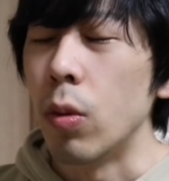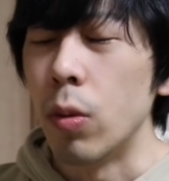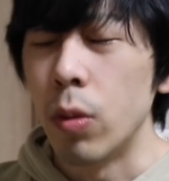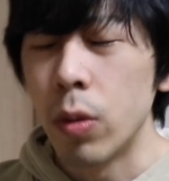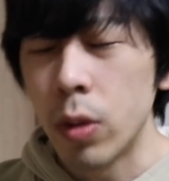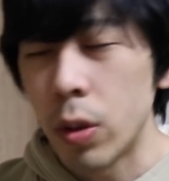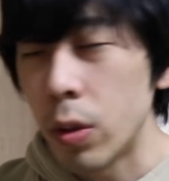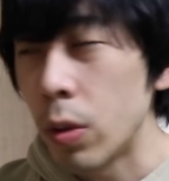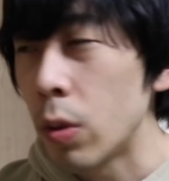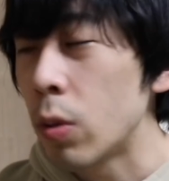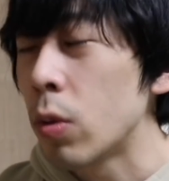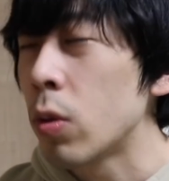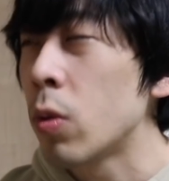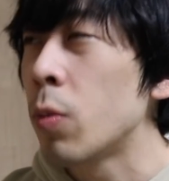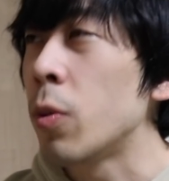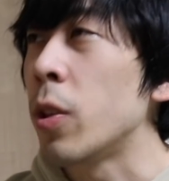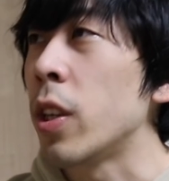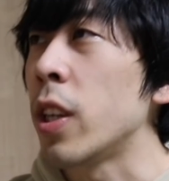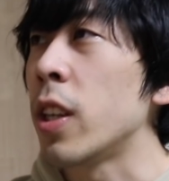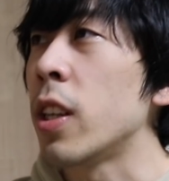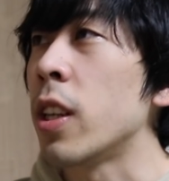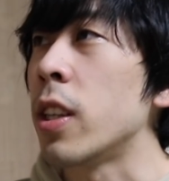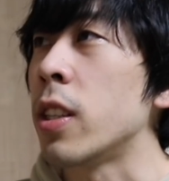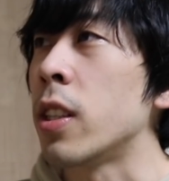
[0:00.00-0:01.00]
どうすることも
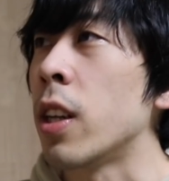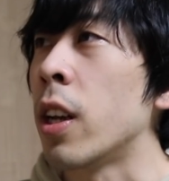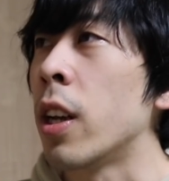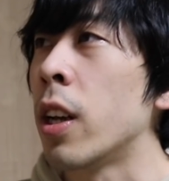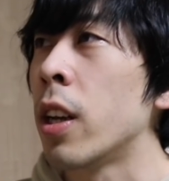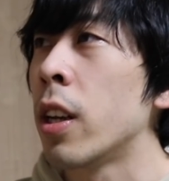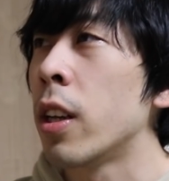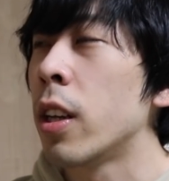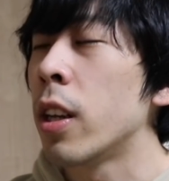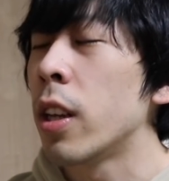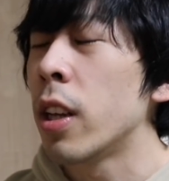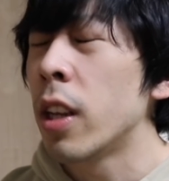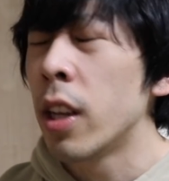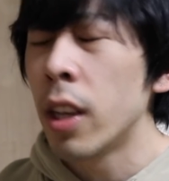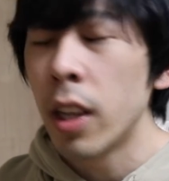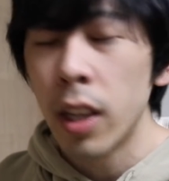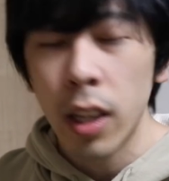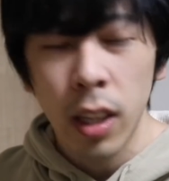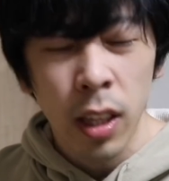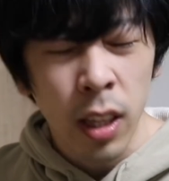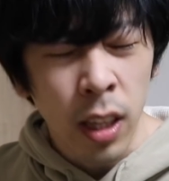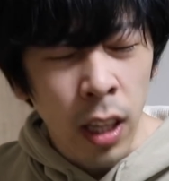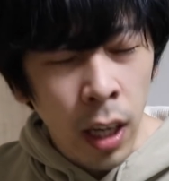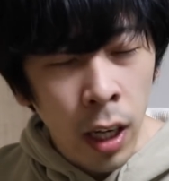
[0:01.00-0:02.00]
できないさ
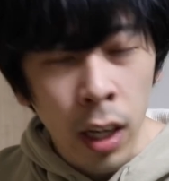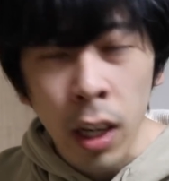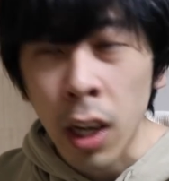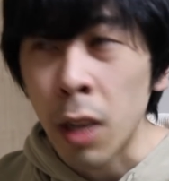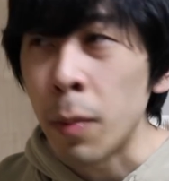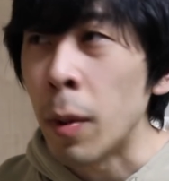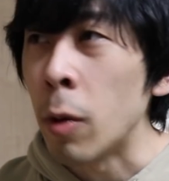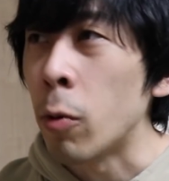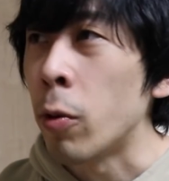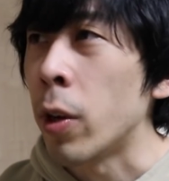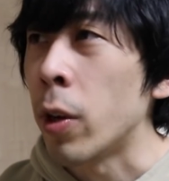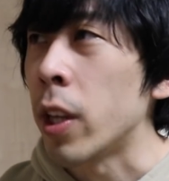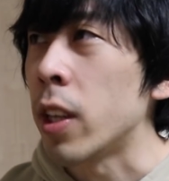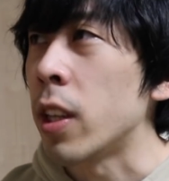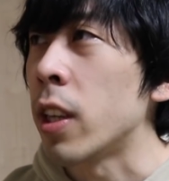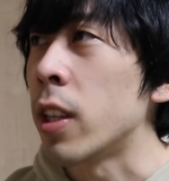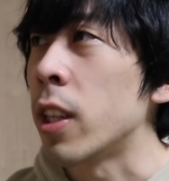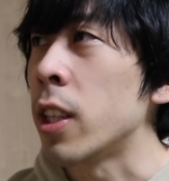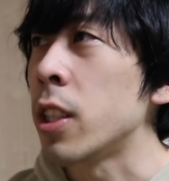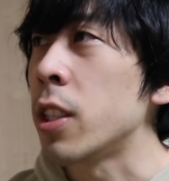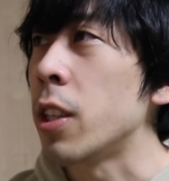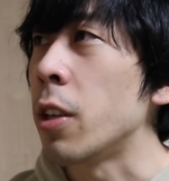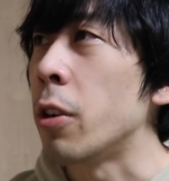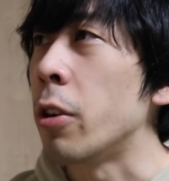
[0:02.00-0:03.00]
だから今こうやって
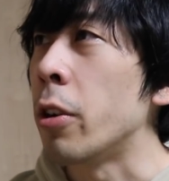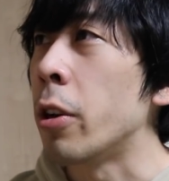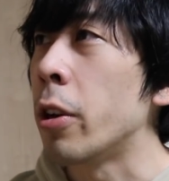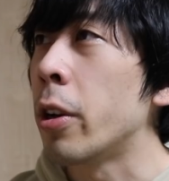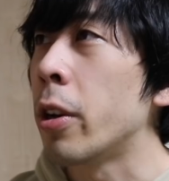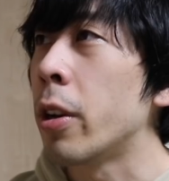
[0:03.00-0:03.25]
話してる